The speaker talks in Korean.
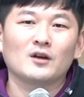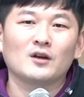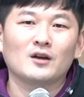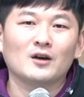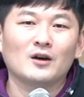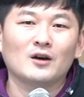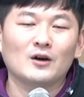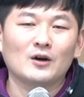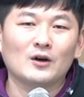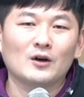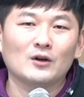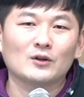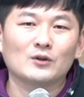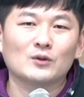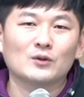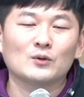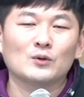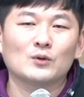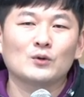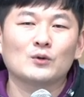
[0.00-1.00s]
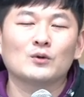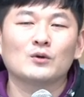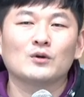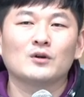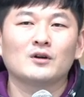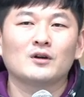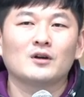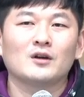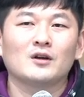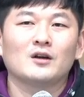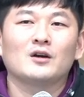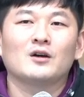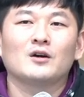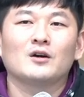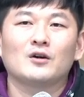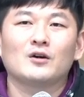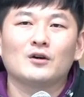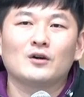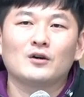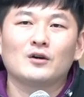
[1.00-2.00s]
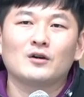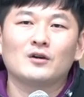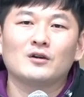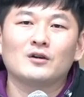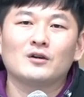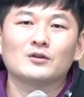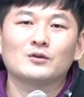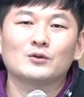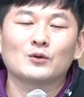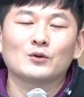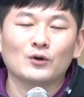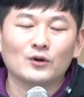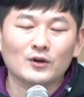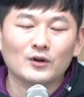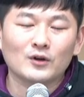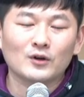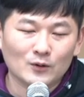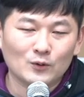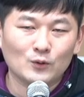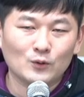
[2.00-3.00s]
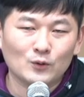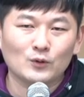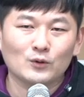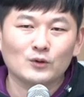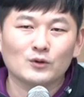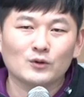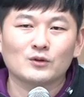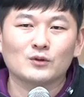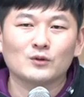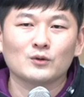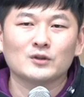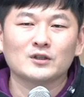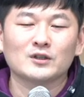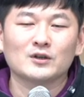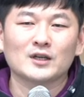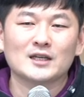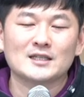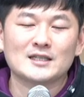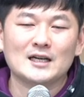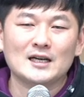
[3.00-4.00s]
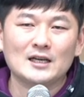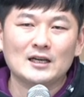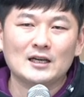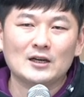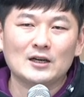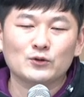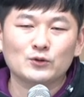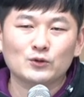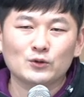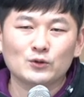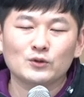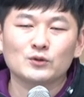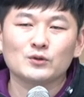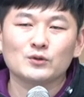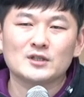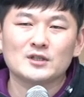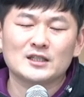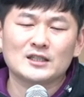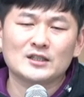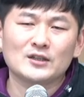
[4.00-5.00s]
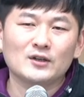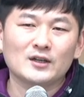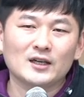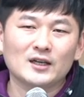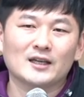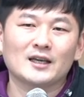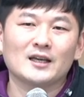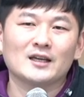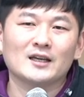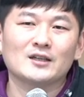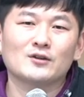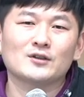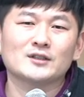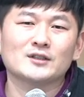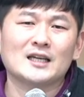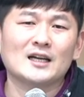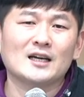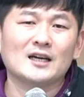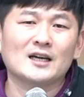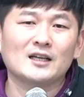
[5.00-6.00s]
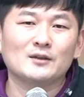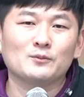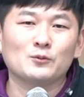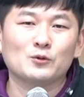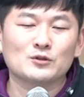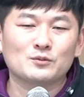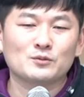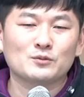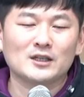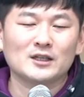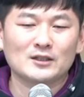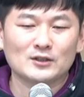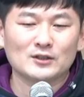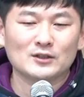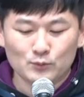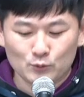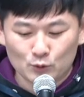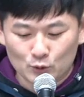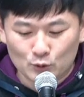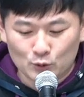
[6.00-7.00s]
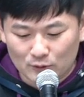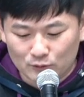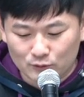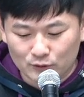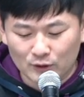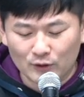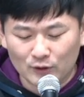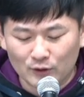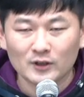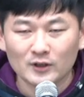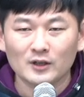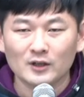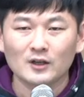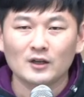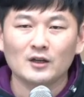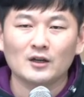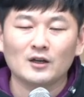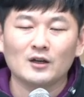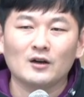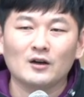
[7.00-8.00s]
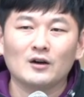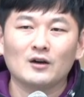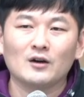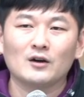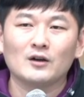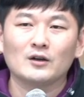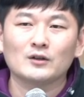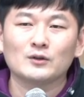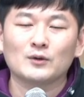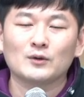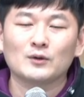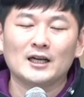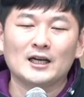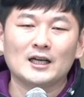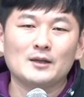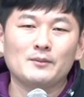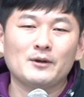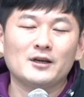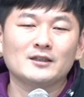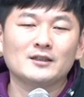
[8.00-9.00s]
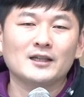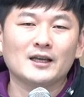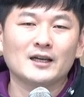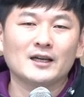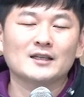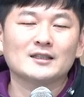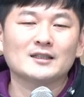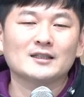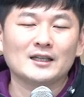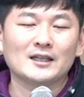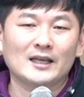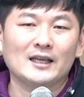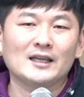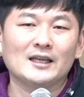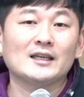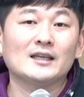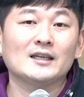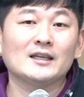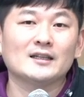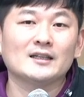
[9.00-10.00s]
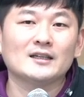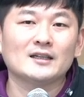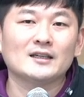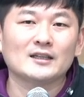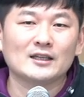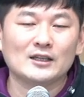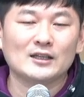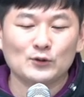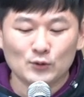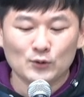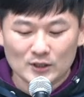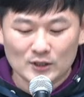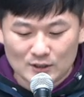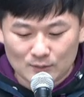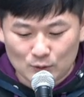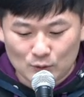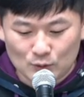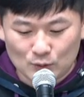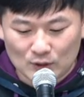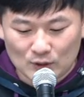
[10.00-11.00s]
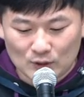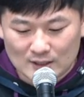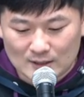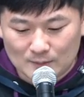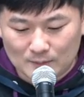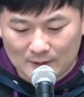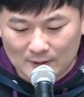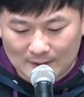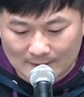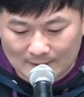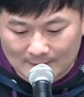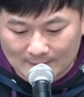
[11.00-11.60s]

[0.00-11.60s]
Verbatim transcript: 어, 또 어, 노력하고 또 그렇게 살려고 또 치열하게 그러 살아가는 모습들이 있었으면 좋겠고요. 어, 또 하나님의 은혜가 그 안에 있기를 기도했으면 좋겠습니다.